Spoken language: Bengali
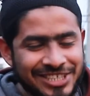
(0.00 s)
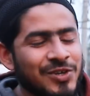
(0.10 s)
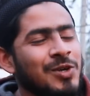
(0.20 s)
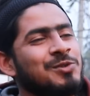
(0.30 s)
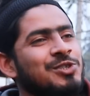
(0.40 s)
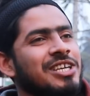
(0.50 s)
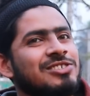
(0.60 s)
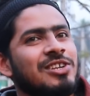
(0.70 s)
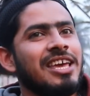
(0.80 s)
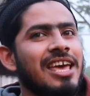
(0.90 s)
আসি ওই মুহূর্তে
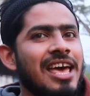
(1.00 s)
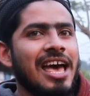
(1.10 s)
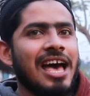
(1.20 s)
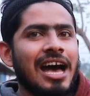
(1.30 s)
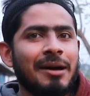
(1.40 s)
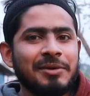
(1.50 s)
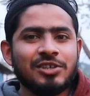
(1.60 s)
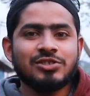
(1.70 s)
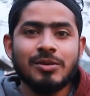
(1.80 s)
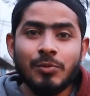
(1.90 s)
আসলে আমি
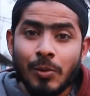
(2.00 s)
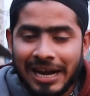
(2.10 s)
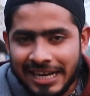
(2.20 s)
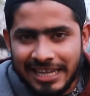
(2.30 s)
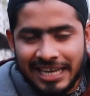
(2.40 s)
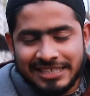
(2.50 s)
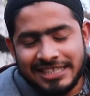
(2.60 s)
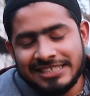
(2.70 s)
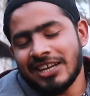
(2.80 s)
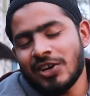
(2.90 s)
হচ্ছে যে মোবাইলটা নিয়ে
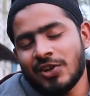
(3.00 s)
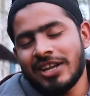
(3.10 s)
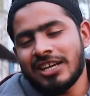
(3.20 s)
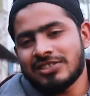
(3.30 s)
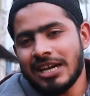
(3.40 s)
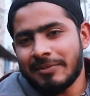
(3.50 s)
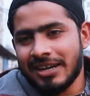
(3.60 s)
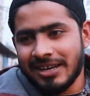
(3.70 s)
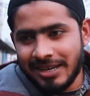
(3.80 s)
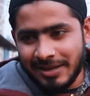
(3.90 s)
আসিনি যার কারণে আছে
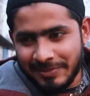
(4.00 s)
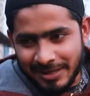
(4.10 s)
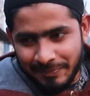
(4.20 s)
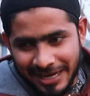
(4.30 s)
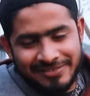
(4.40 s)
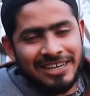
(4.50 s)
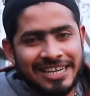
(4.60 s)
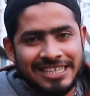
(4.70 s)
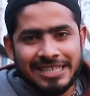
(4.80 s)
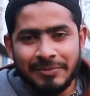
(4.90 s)
আমার মানে
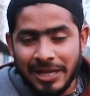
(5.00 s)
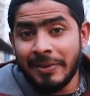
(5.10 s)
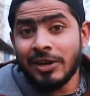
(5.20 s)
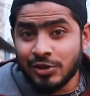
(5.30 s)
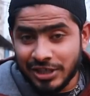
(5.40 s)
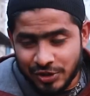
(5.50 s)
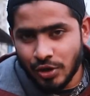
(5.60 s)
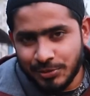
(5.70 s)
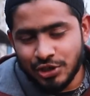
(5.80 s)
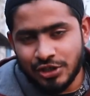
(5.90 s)
পার্সেলটা নিতে ভেরিফাই করতে একটু
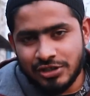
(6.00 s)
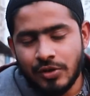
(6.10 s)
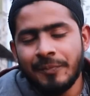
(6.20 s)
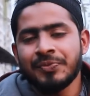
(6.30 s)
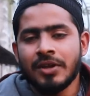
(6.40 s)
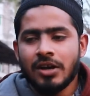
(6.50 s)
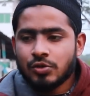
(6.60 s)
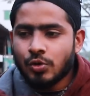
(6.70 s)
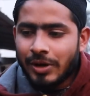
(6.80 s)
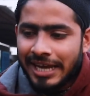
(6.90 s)
সমস্যা হয়েছিল
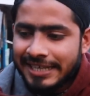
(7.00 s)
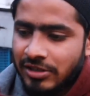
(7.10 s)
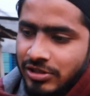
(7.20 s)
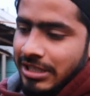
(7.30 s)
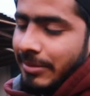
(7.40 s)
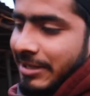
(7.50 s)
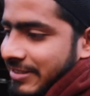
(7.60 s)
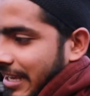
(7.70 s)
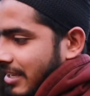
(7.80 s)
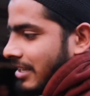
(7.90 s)
তো এটা হচ্ছে যে আমার
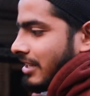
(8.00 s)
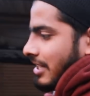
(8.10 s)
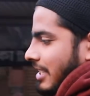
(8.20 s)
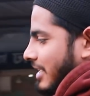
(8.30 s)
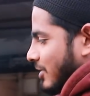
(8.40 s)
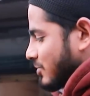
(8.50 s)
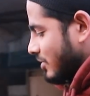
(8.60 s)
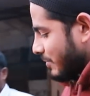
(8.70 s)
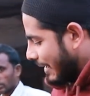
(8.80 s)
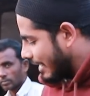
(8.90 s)
সাইকেল এটা হচ্ছে
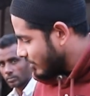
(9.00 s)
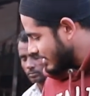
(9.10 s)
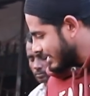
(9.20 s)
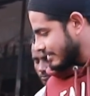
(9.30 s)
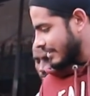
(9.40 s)
যে ভ্যালোসের একটা